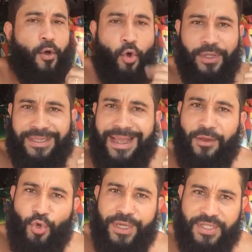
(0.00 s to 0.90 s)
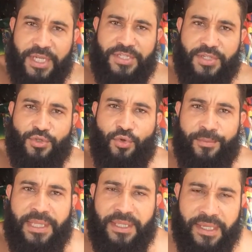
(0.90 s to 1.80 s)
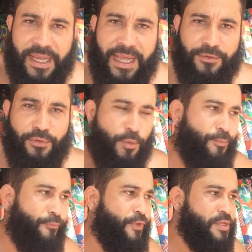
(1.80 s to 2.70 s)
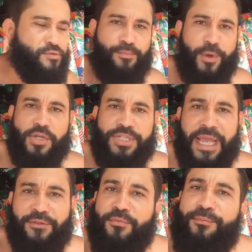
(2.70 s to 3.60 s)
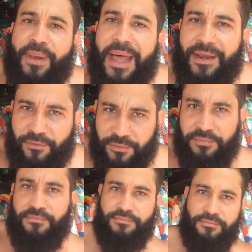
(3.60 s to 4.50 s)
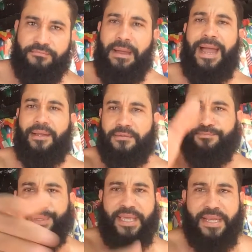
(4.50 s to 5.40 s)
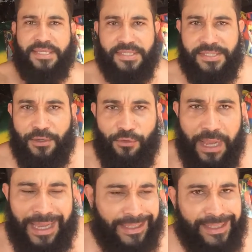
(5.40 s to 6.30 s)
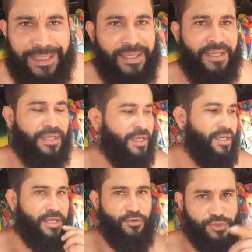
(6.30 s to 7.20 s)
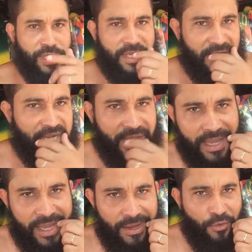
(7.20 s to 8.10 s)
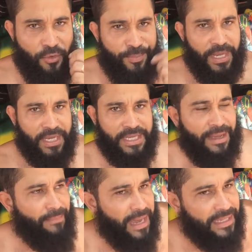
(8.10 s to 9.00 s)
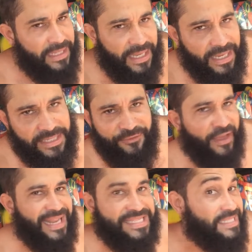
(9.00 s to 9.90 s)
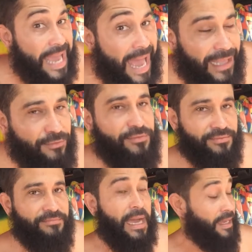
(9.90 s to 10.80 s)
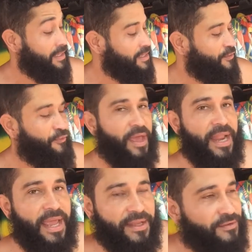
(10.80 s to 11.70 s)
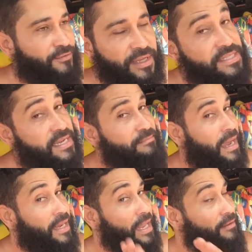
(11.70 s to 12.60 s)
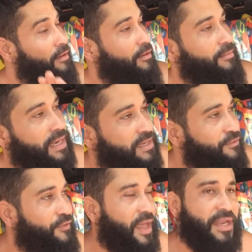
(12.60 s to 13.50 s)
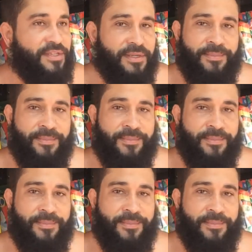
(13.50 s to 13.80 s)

Ontem à noite, antes de dormir, tá ligado? Eu fiz um projeto, um plano. Pá, peguei nesse celular aqui, que eu sei que ele é, eu comprei aqui na Bahia, ele é diferenciado, baiano é diferente. Não vem dizer que baiano é igual não, baiano é diferente.